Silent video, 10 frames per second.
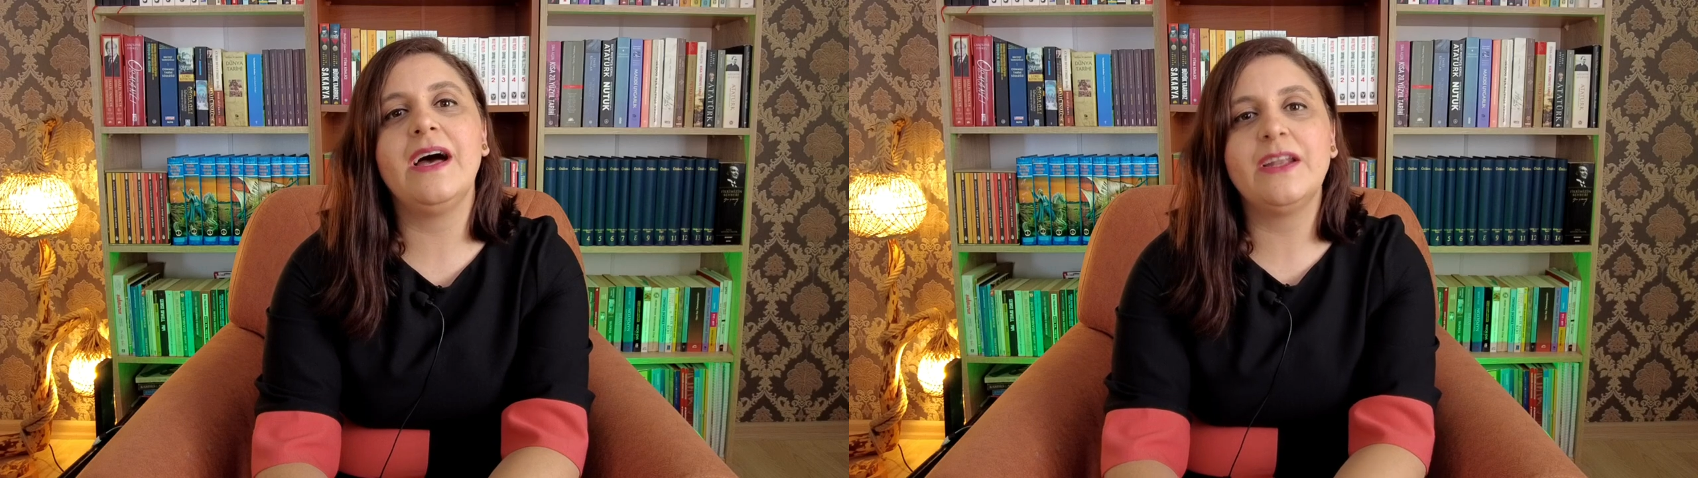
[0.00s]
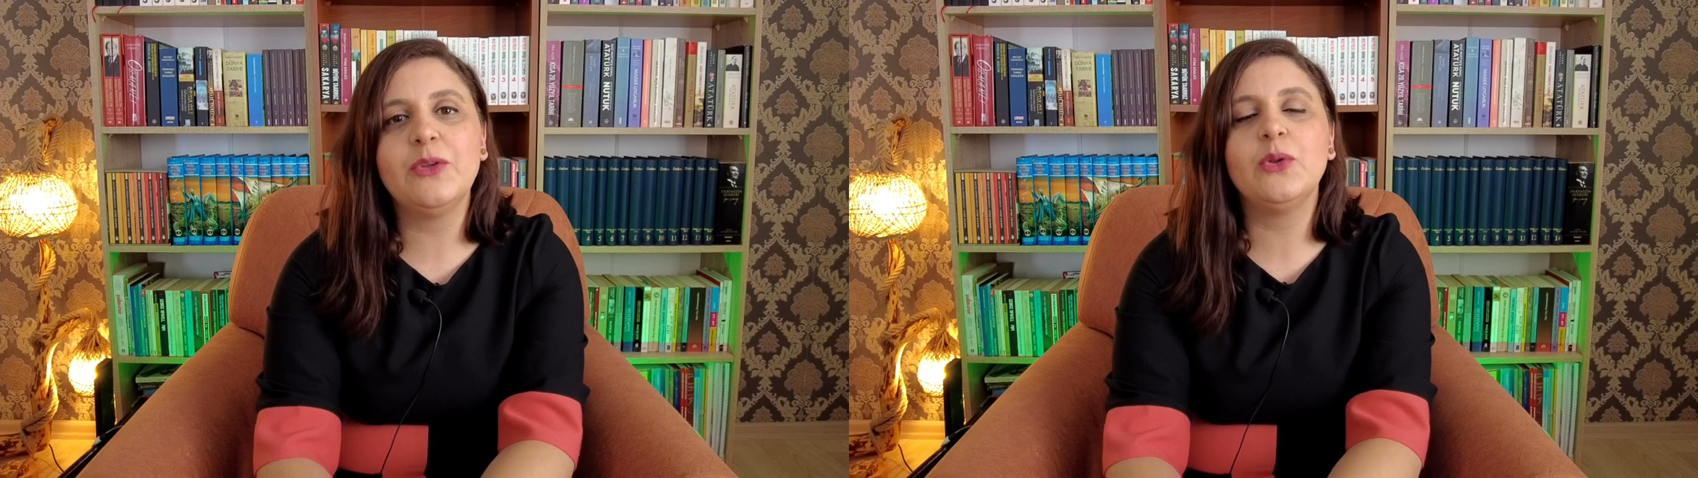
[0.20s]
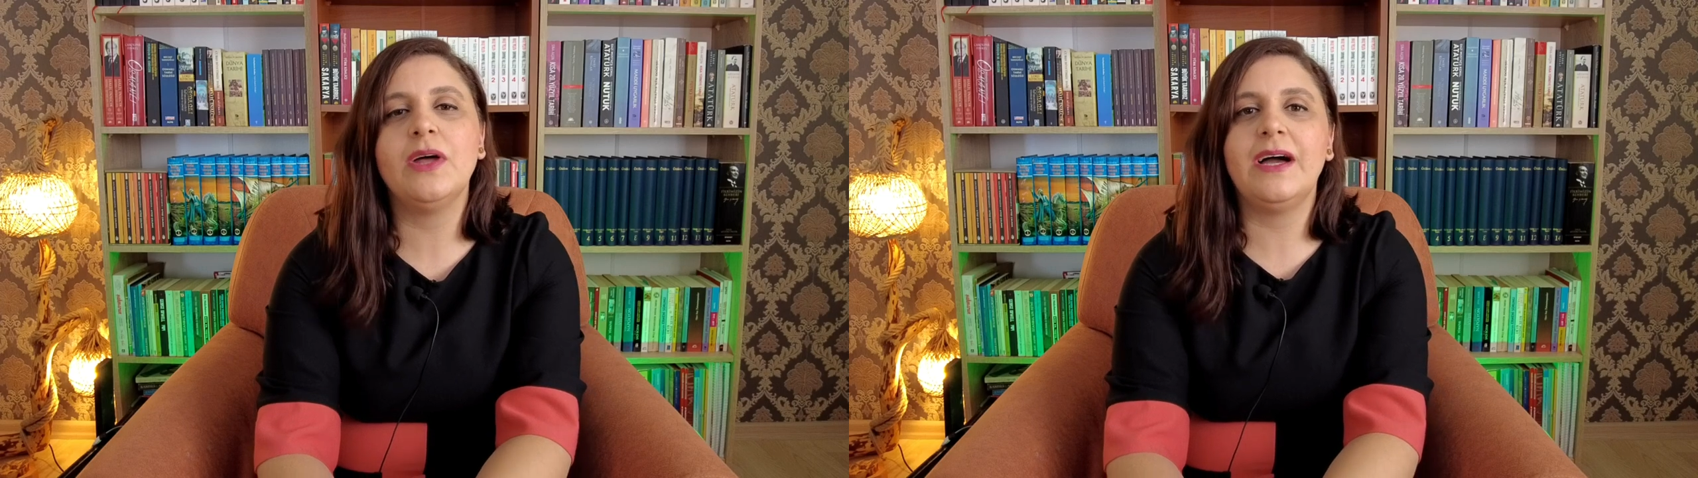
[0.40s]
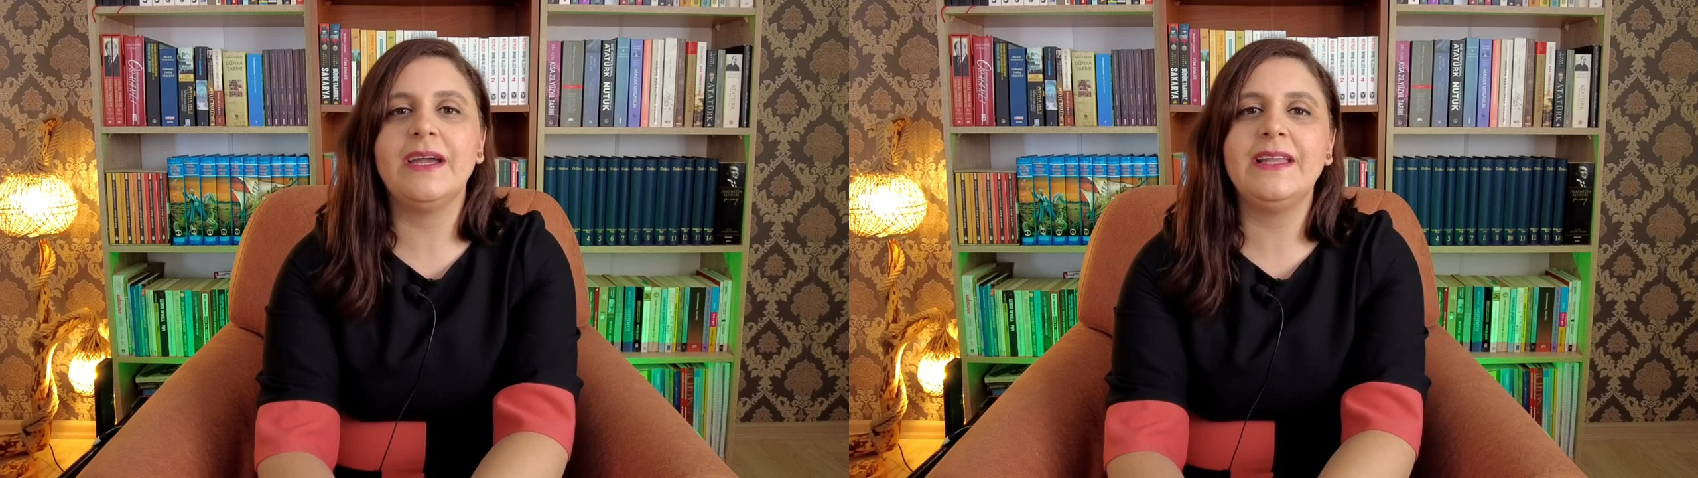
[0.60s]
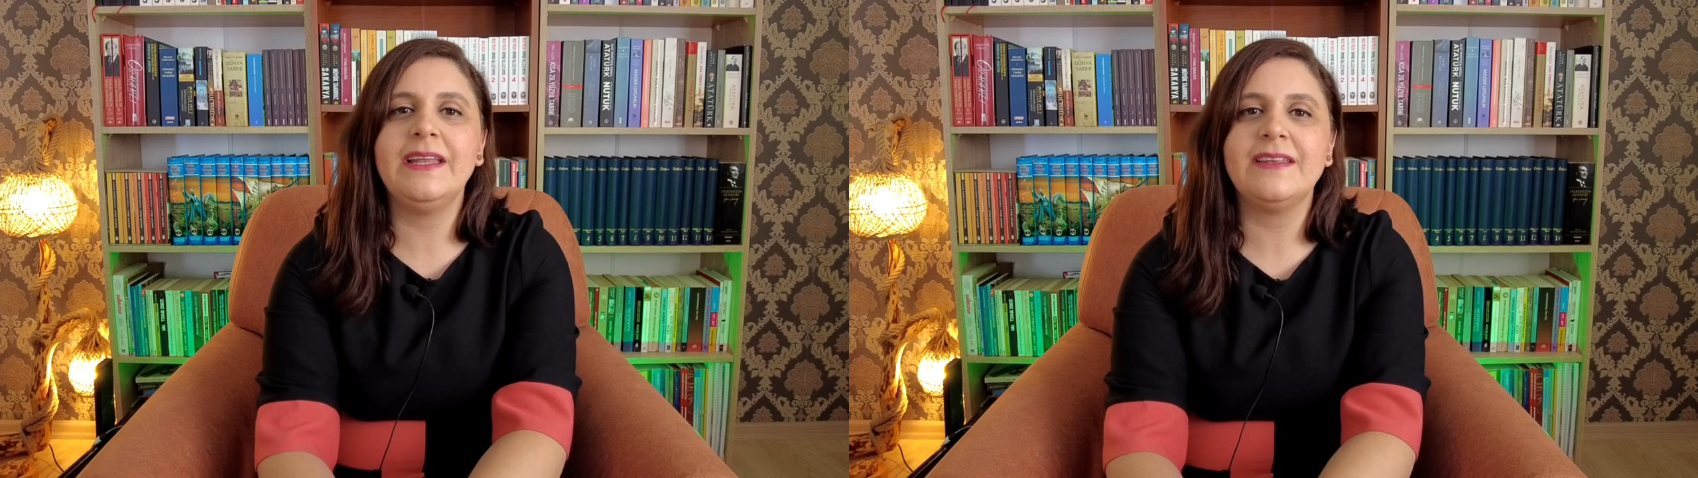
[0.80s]
Anadolu
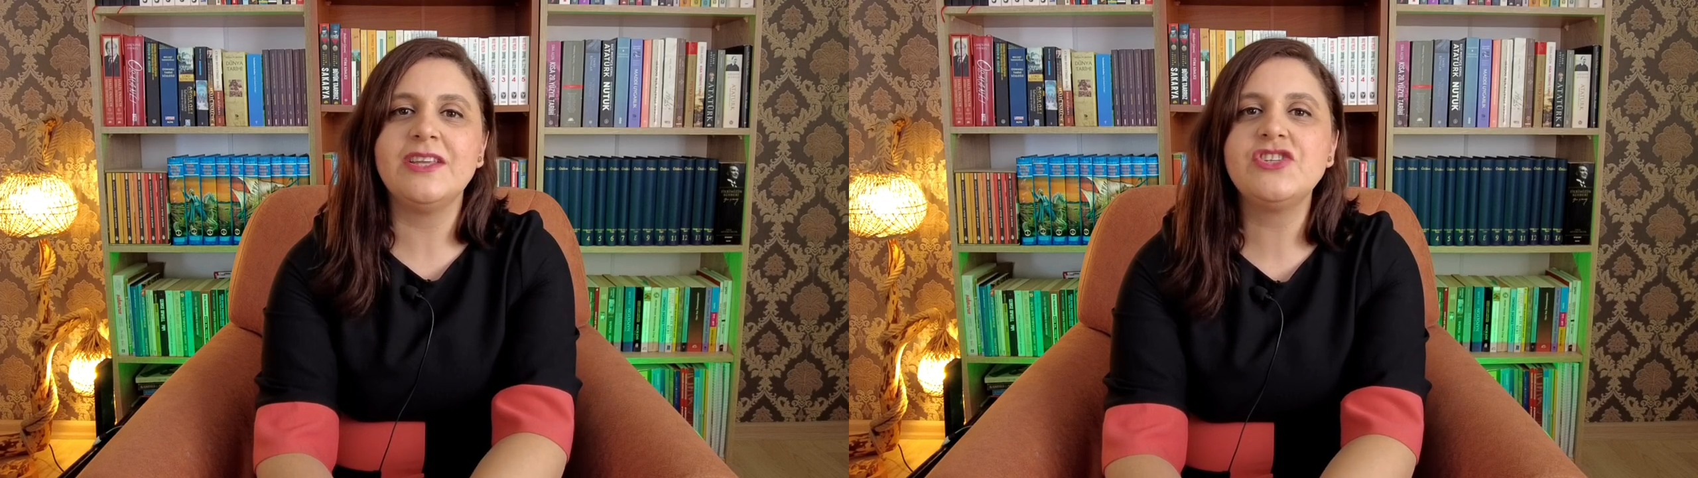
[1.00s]
Ahileri